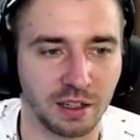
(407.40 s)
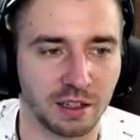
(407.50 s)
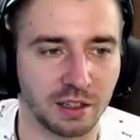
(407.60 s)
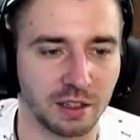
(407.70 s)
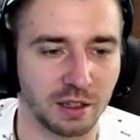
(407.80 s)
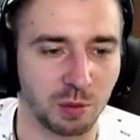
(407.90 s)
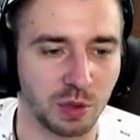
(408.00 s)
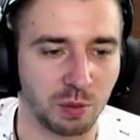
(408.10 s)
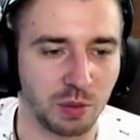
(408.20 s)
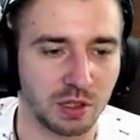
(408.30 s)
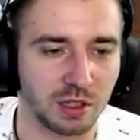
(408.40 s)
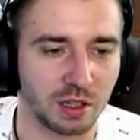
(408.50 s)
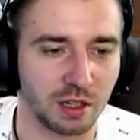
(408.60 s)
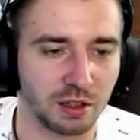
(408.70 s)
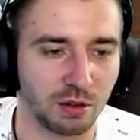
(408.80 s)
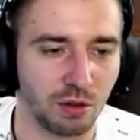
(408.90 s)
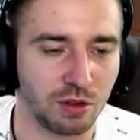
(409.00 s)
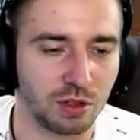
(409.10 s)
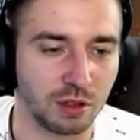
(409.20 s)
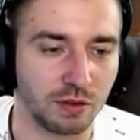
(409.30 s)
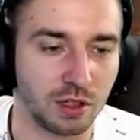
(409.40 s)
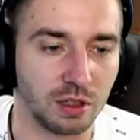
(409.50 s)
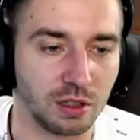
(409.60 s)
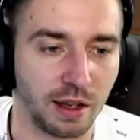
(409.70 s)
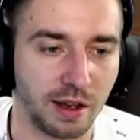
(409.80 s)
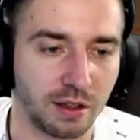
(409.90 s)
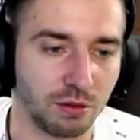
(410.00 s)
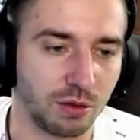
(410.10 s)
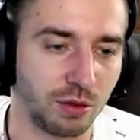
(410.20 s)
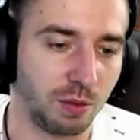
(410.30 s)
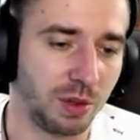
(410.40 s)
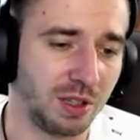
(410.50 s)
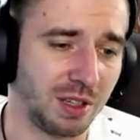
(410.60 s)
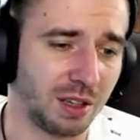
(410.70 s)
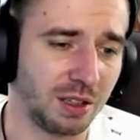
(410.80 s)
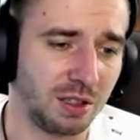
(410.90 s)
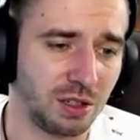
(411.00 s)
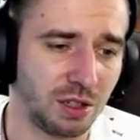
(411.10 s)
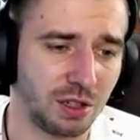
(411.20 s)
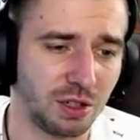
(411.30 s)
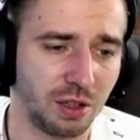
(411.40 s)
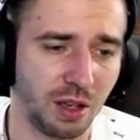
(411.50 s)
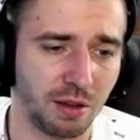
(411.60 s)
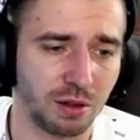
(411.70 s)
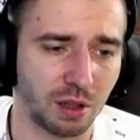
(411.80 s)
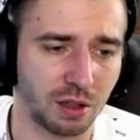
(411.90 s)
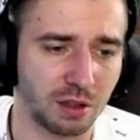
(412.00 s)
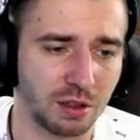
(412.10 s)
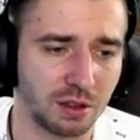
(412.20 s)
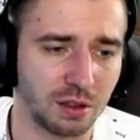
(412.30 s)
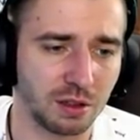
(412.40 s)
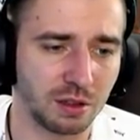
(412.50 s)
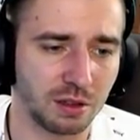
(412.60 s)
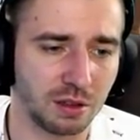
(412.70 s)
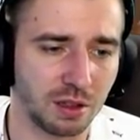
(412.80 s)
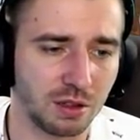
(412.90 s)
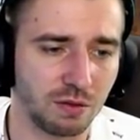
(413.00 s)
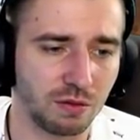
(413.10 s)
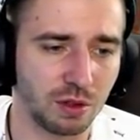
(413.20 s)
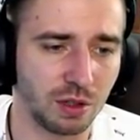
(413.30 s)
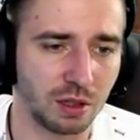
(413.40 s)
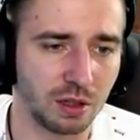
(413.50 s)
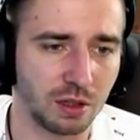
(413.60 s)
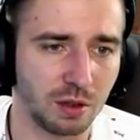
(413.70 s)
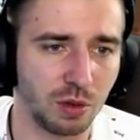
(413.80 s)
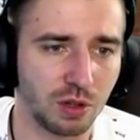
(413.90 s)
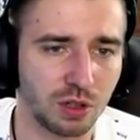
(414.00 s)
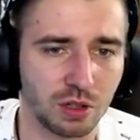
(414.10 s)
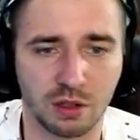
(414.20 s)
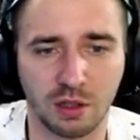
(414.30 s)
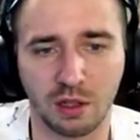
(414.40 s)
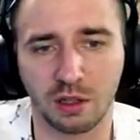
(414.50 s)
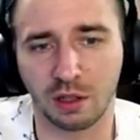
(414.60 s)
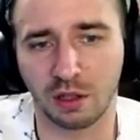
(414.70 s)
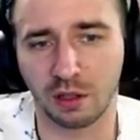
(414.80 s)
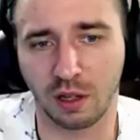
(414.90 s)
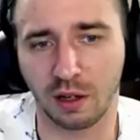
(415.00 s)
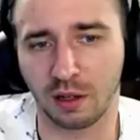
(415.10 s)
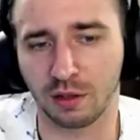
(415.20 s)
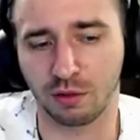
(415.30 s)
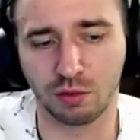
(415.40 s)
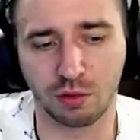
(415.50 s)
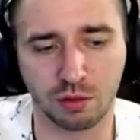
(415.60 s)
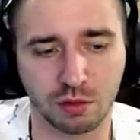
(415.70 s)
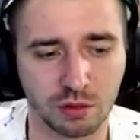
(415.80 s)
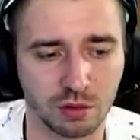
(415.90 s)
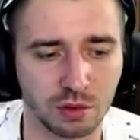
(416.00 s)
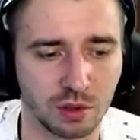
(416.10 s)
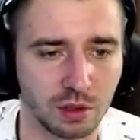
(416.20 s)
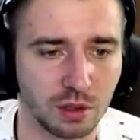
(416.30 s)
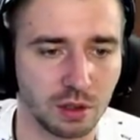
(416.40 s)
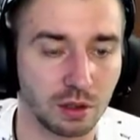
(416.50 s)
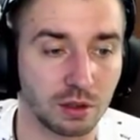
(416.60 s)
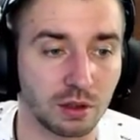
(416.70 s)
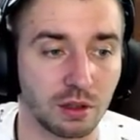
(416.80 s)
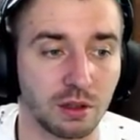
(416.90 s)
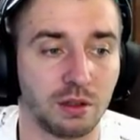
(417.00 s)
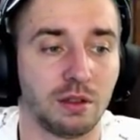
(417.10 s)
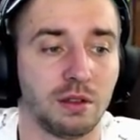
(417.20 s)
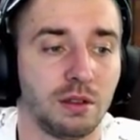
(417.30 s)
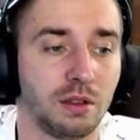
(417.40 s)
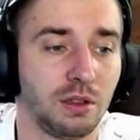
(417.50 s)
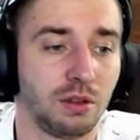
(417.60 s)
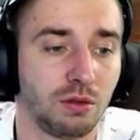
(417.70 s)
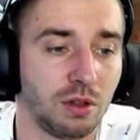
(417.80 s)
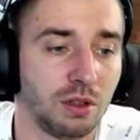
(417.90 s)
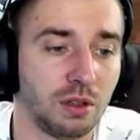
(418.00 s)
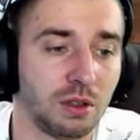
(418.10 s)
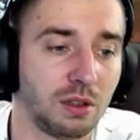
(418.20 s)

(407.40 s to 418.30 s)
э, подписка, колокольчик, все дела. Ну, 150 тысяч, я считаю, это на сегодня это небольшие деньги на Асуру. Э, герой